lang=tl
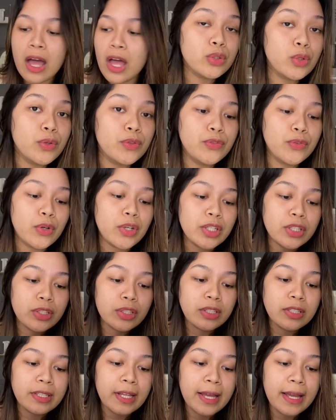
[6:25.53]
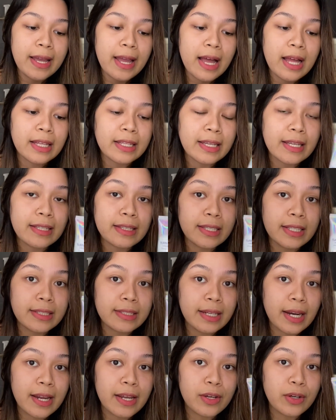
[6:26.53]
So, for today, ang
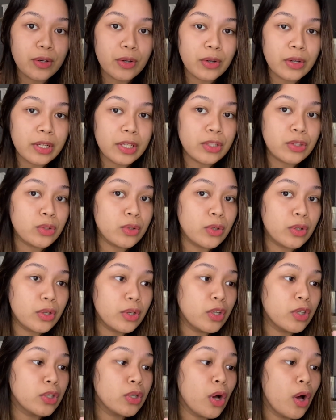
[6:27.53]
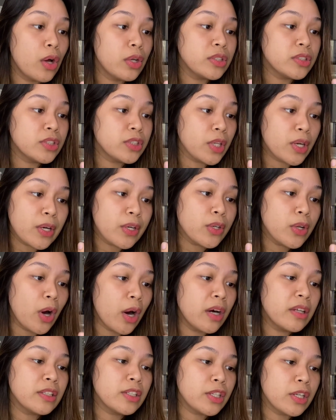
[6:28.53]
itatry ko itong turn
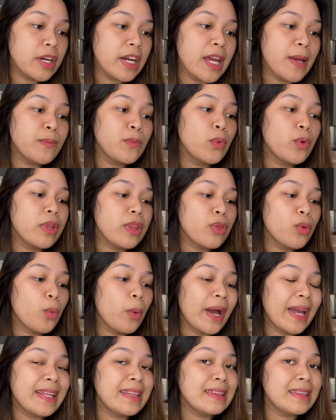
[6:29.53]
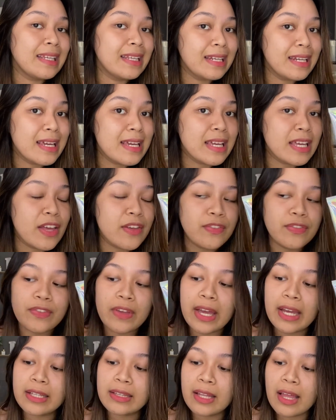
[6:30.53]
on cream with whitening
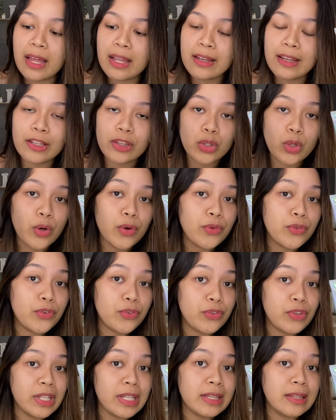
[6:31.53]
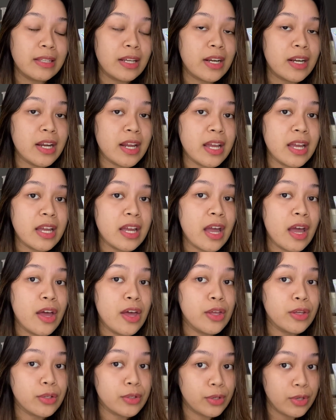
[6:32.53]
effect and itong filtering
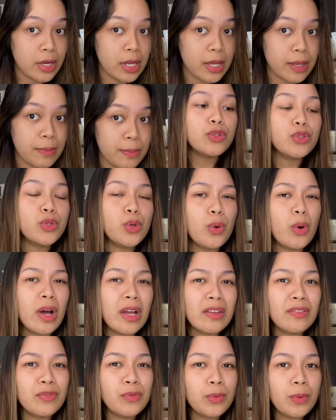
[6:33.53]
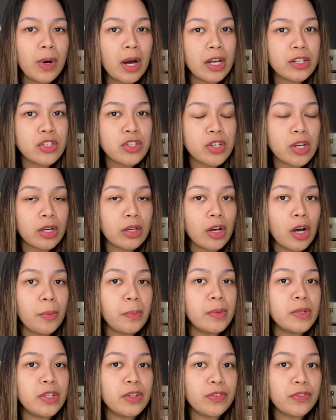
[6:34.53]
cream. So, I've watched a
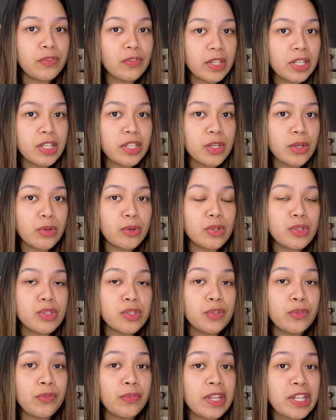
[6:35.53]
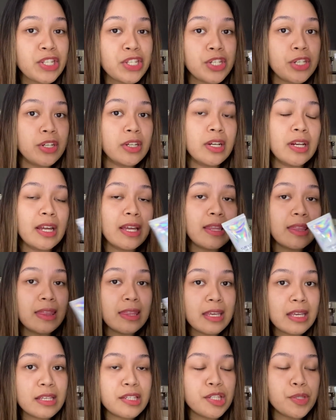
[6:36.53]
couple of videos featuring
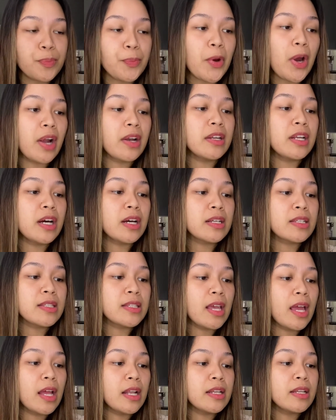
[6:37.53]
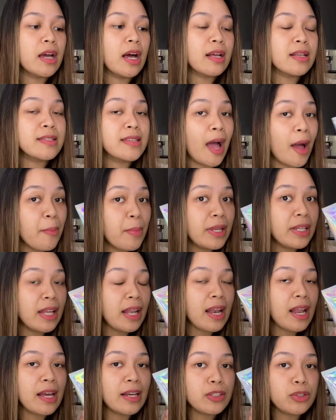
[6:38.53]
these products and ang sabi
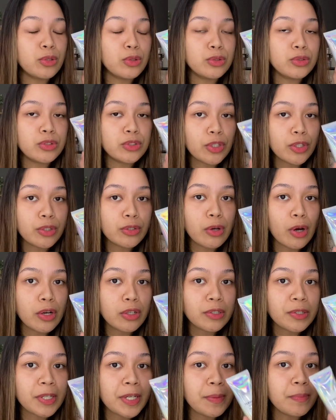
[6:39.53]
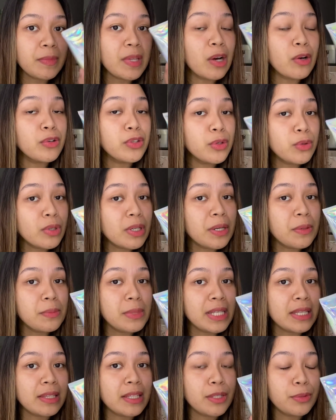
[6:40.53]
nila itong turn-on cream daw, yung
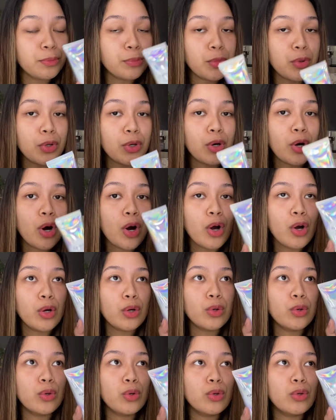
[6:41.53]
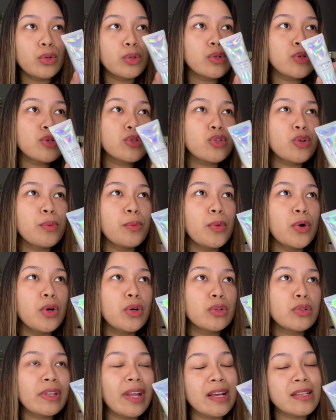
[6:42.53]
gamitin mo kung gusto
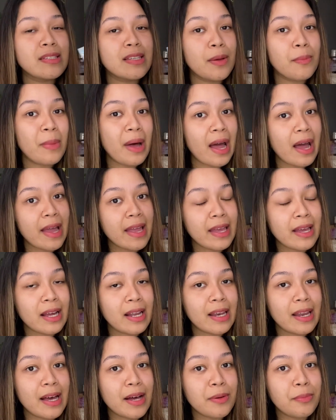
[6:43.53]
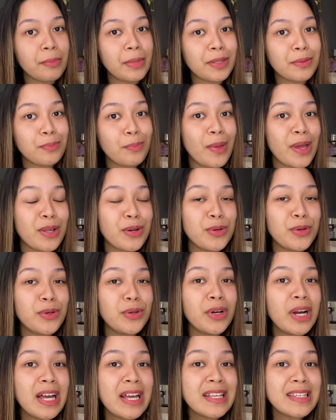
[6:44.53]
mong nasa bahay ka lang but
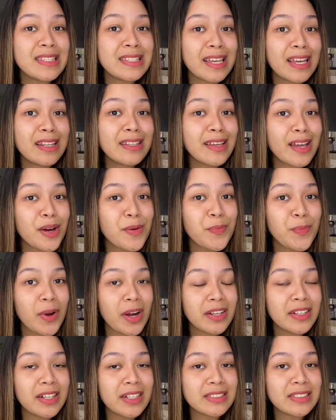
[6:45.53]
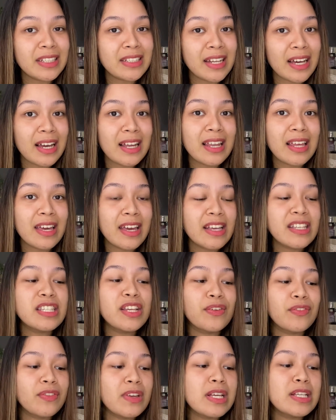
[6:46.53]
merong skincare product na nakalagay
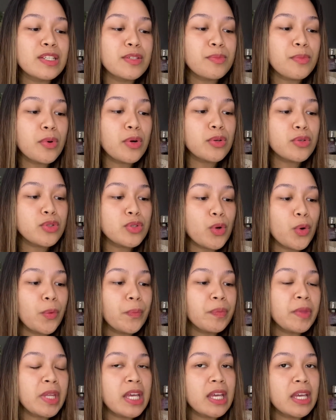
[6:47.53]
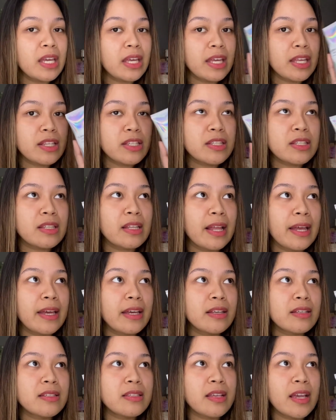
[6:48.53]
sa face mo. So, it's
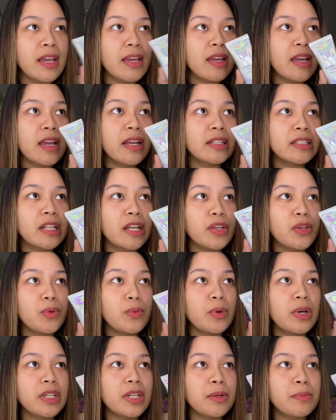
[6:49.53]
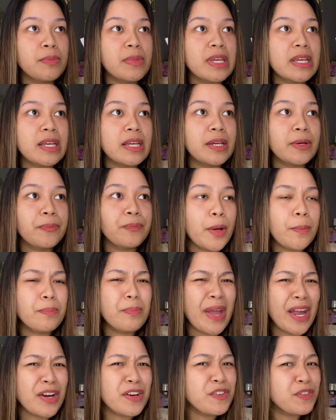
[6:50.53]
like saying na you wanna be
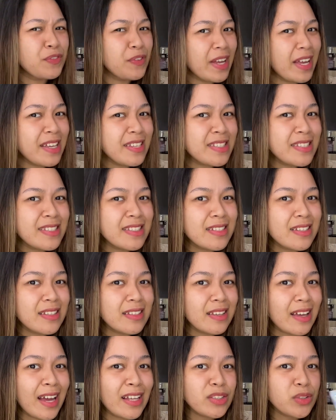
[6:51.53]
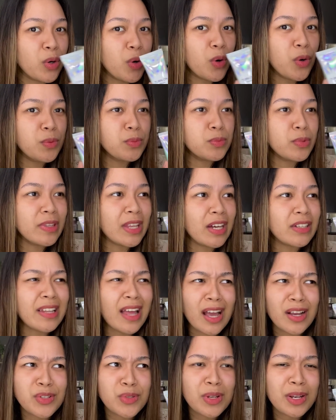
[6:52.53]
barefaced at home without
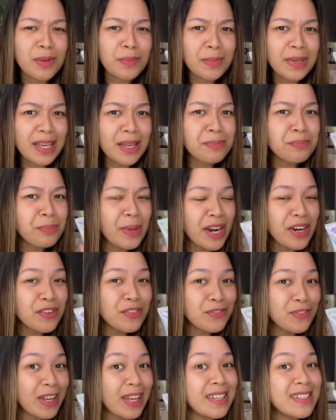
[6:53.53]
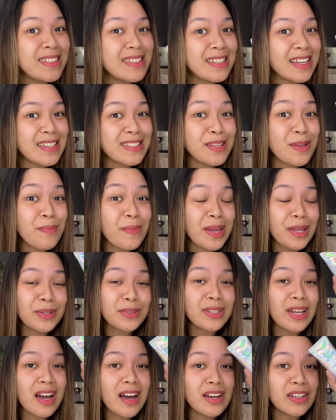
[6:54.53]
actually being barefaced kasi
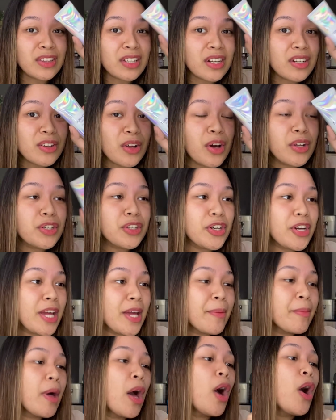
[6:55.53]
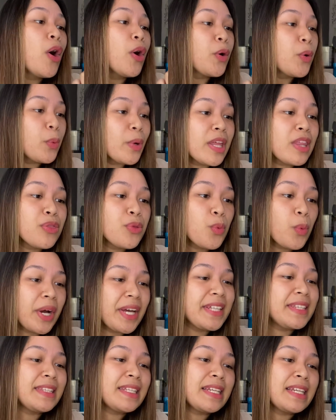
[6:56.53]
meron kang turn-on cream with
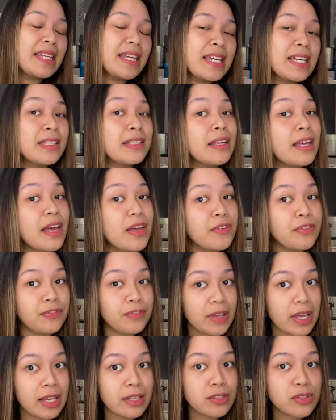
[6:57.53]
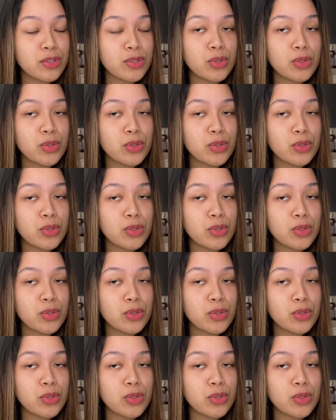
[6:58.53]
whitening effect.